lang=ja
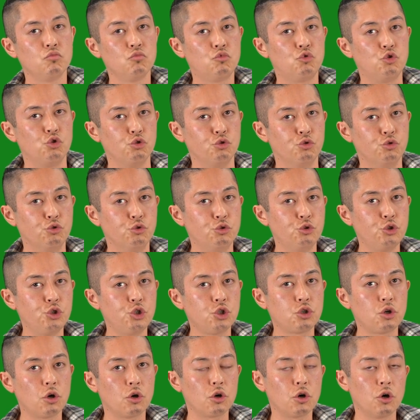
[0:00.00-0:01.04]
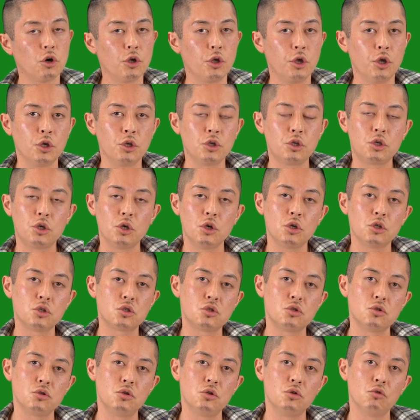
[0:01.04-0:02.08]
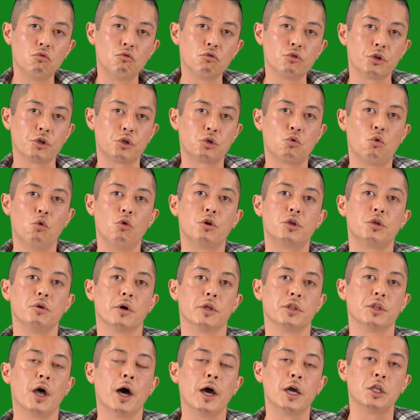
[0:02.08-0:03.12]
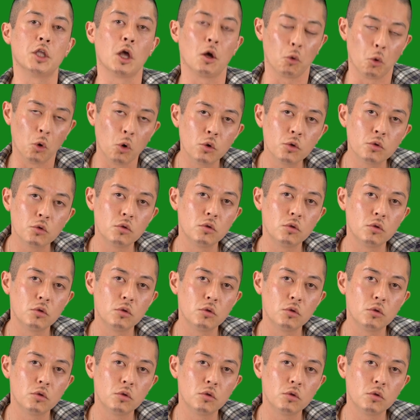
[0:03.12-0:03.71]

十字架が変形するような飛行機はないだろう。